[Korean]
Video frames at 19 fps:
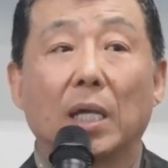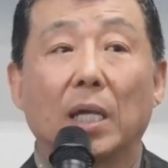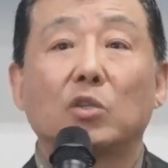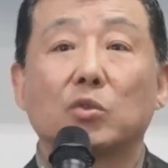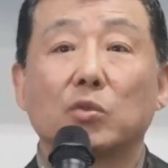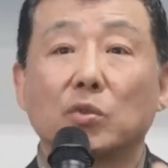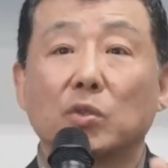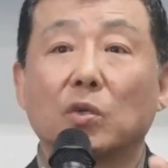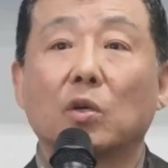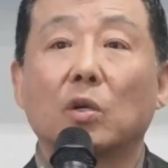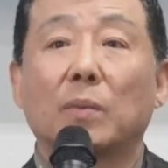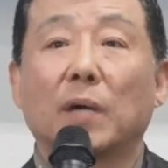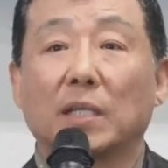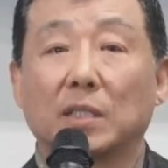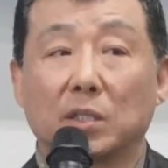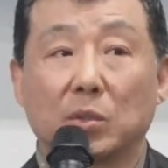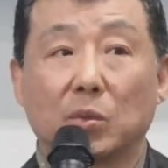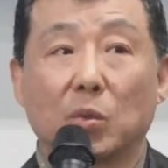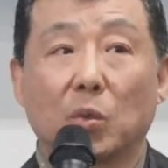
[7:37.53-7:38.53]
충성을
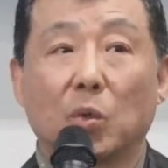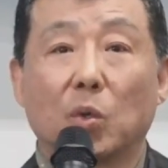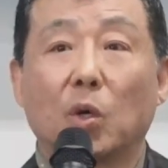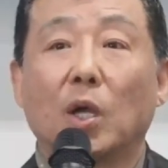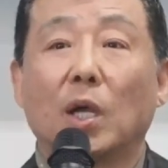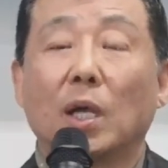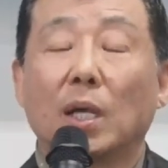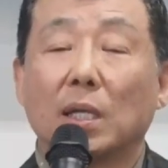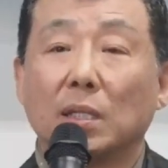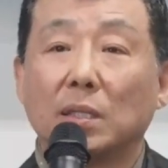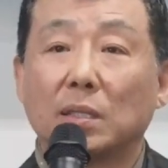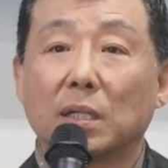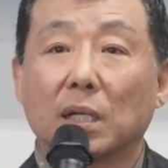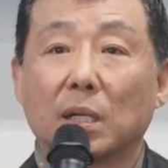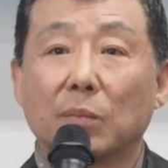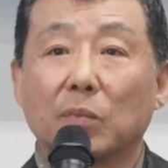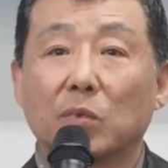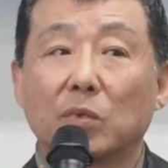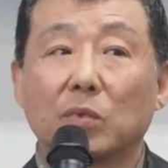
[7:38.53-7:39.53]
바치고 이
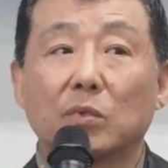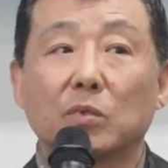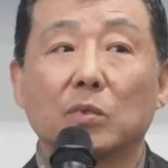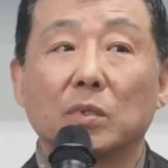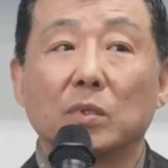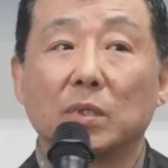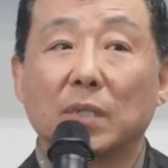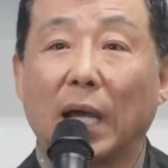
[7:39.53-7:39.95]
사람들은